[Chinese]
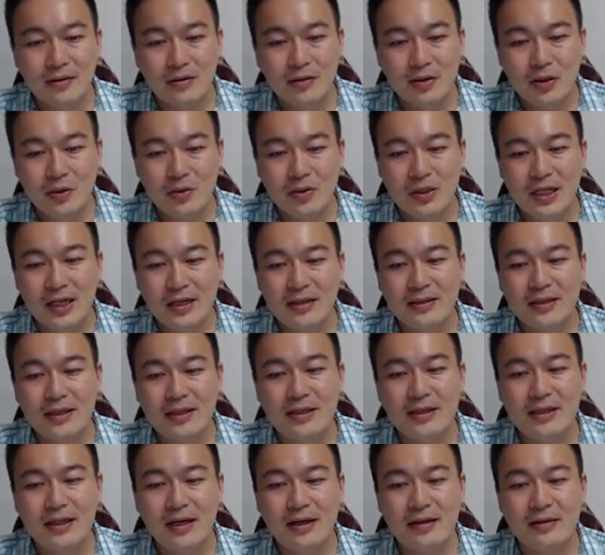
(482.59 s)
纵向这一
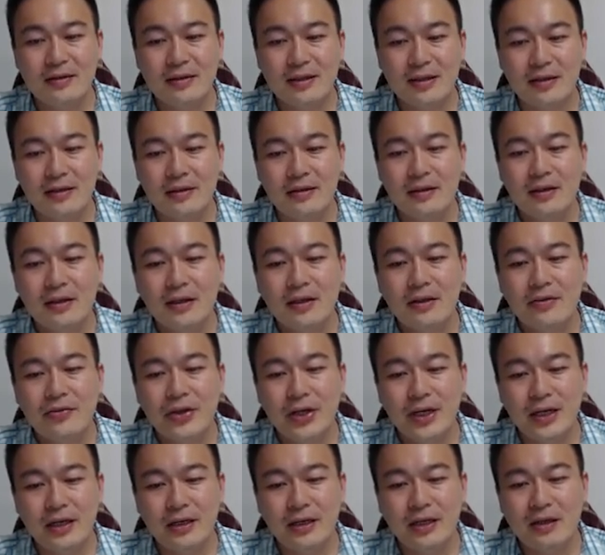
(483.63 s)
项的那
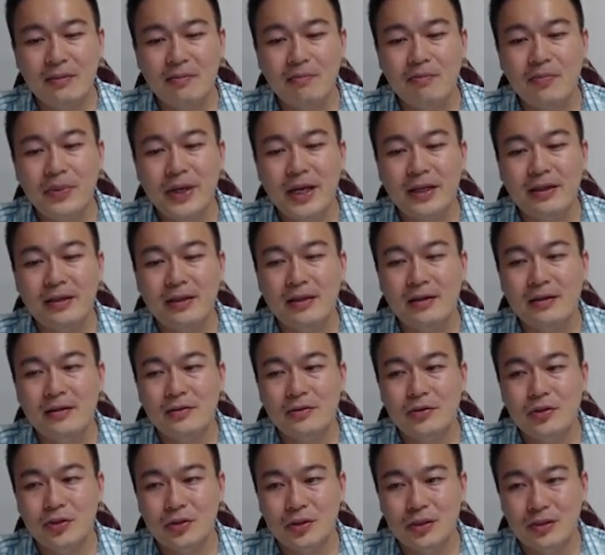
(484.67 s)
个应变呢，
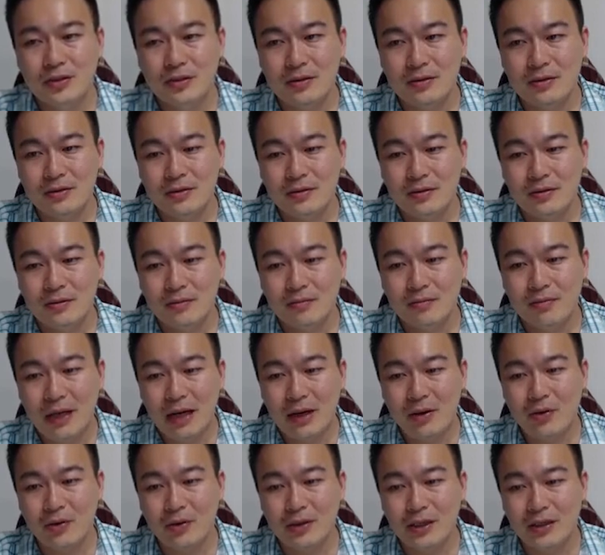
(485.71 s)
就是把
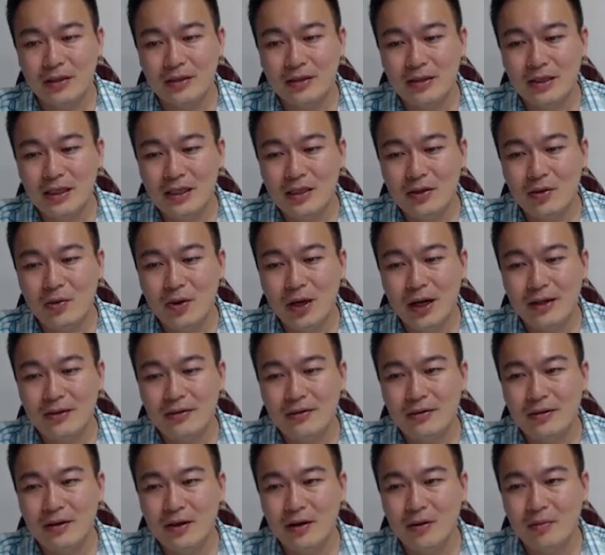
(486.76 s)
我的 d one
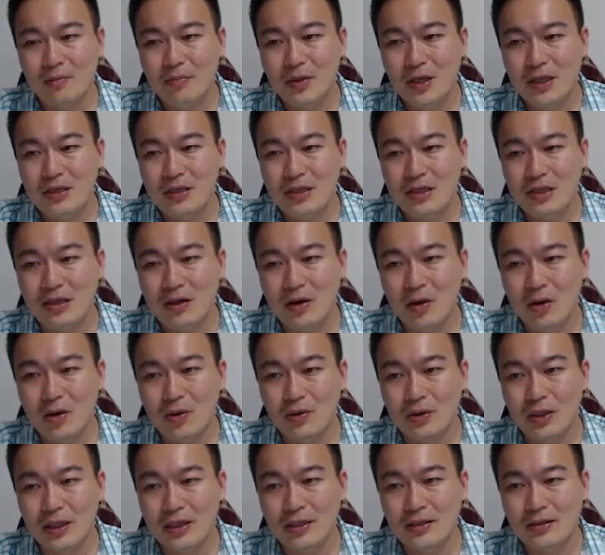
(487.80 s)
好变形后
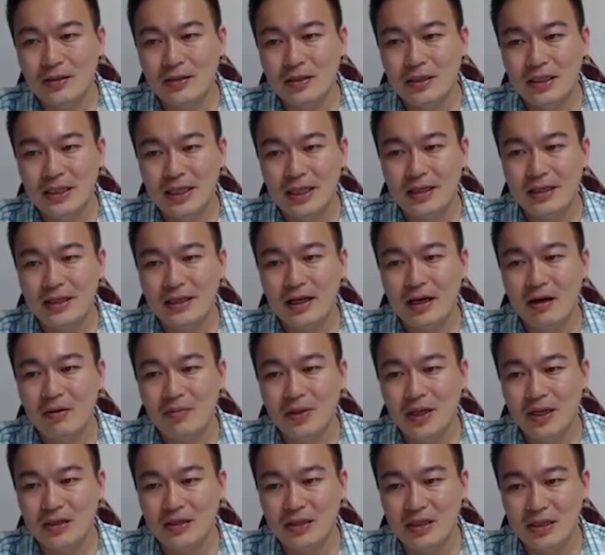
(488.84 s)
的减掉
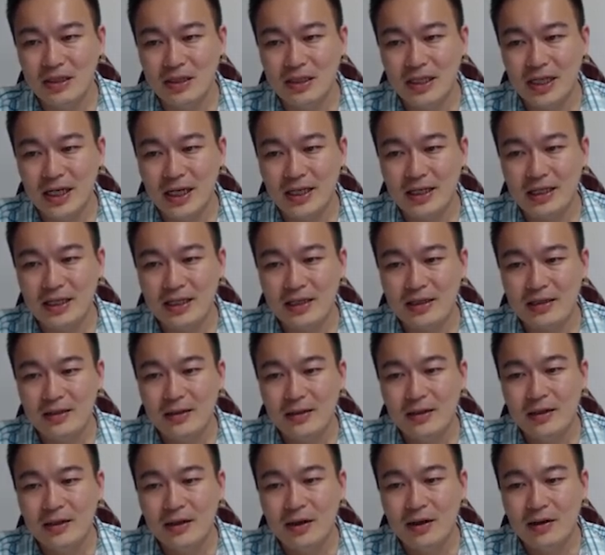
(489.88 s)
变形前的，
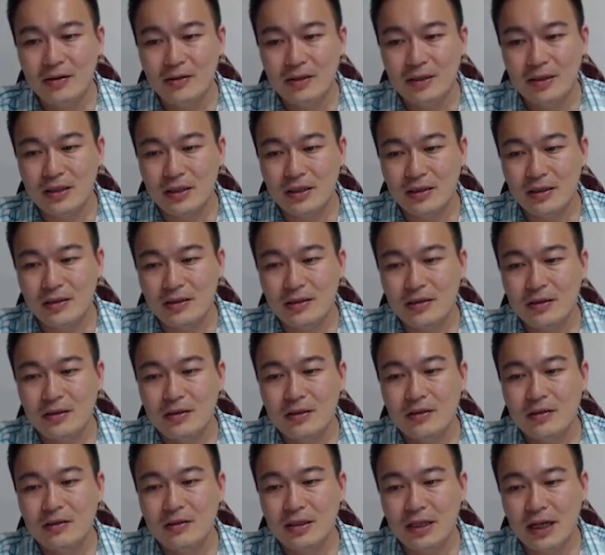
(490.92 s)
好这个
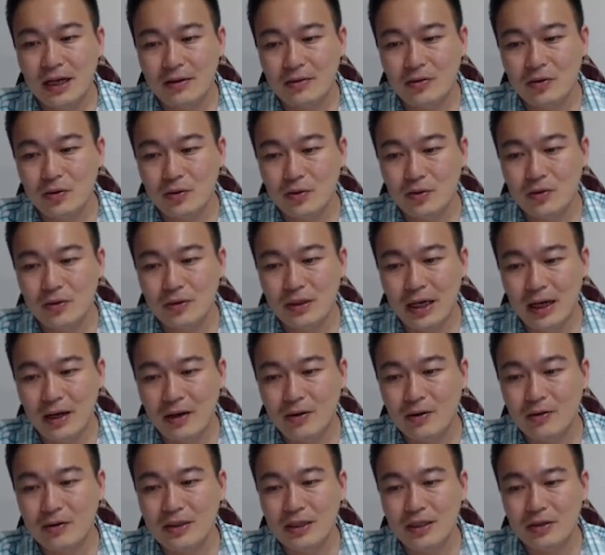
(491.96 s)
长度，然
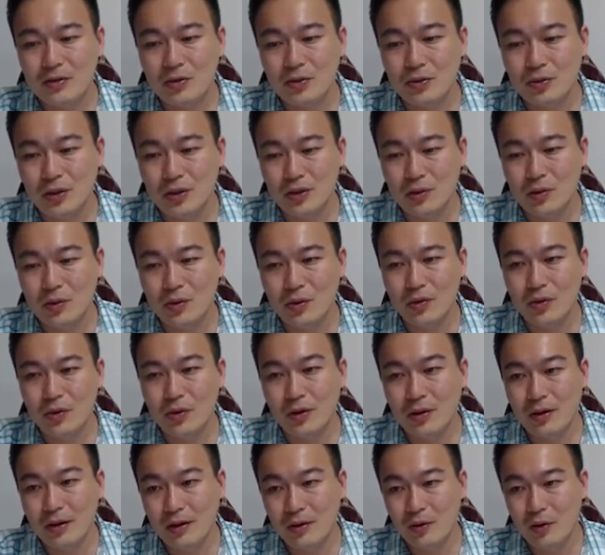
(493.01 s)
后再除以我原
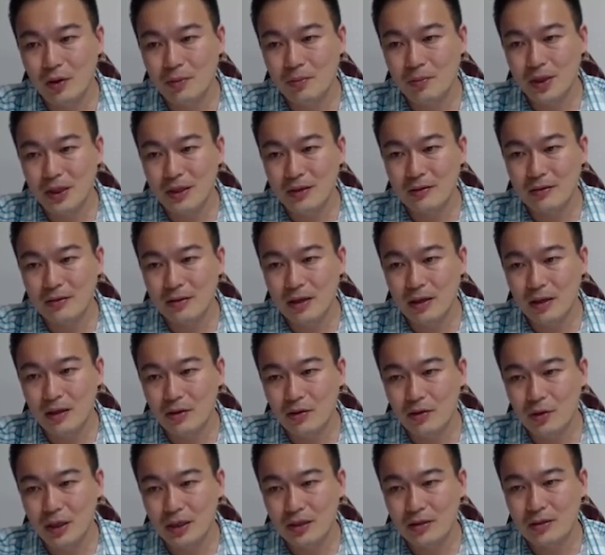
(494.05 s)
原本呃
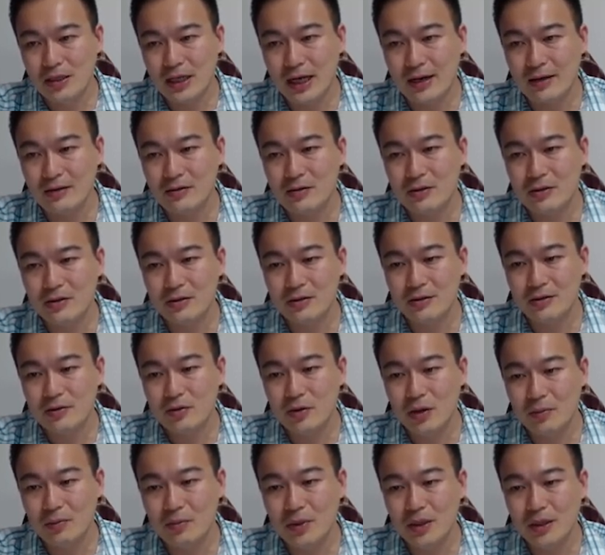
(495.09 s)
原长是
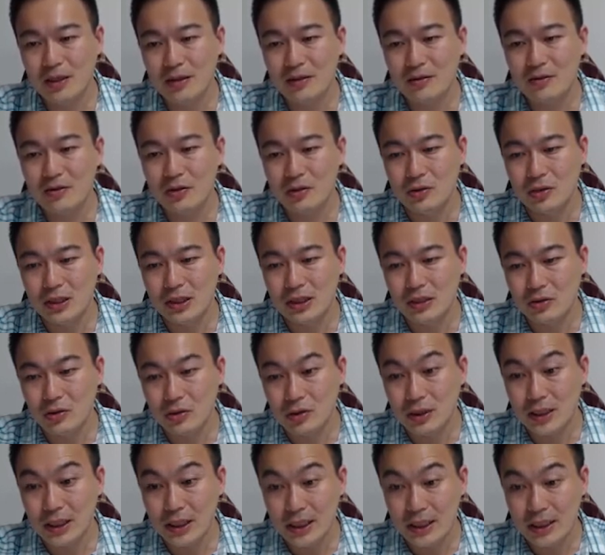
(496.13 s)
原本的直径是
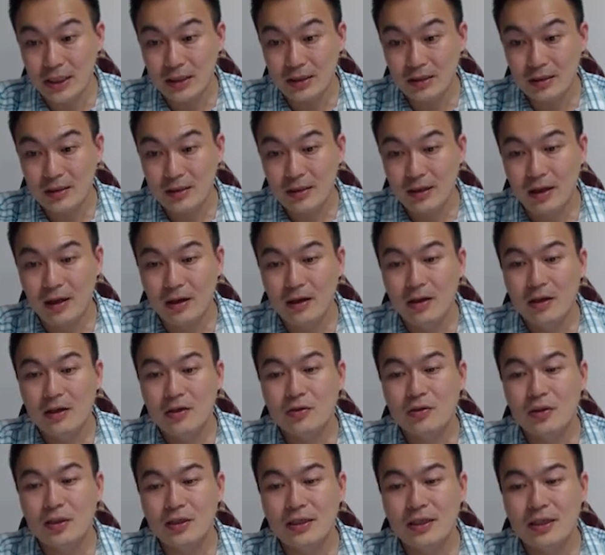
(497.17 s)
d 好，
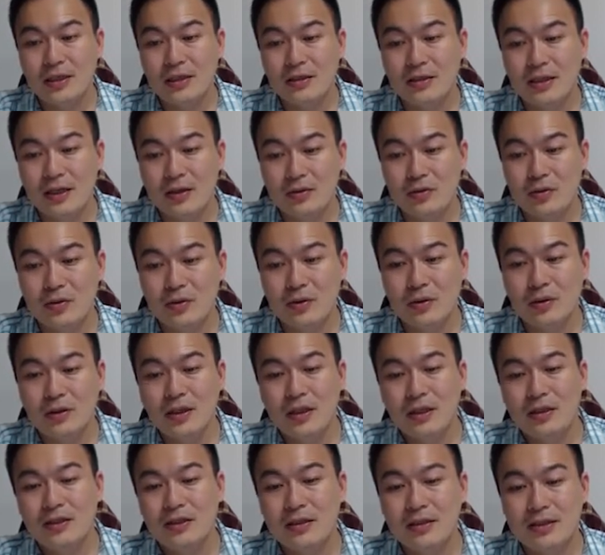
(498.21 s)
所以这个叫做
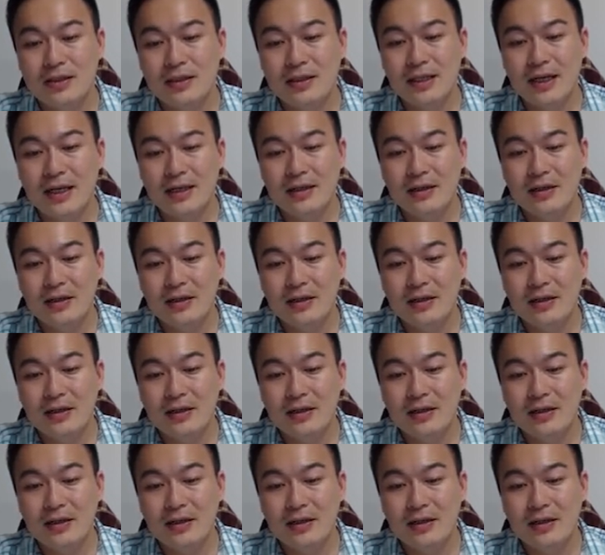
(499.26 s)
这个是在